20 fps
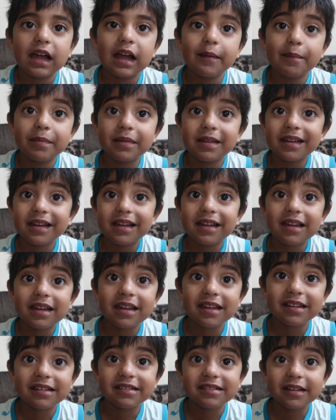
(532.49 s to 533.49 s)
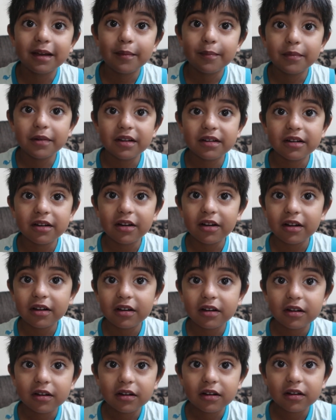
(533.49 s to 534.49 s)
आपकी समर
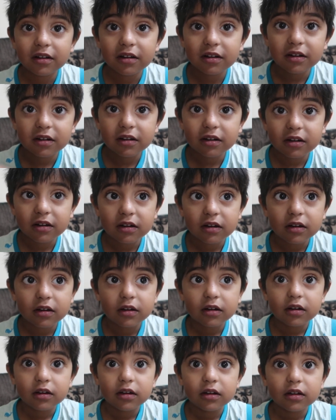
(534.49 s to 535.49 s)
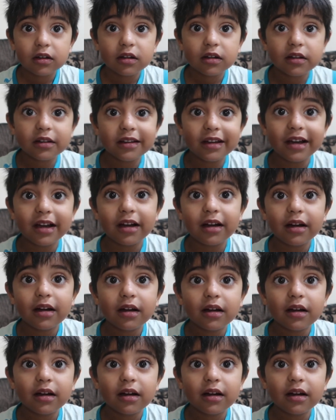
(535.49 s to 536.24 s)
नहीं मेरी समर हॉलीडेज चल रही है क्या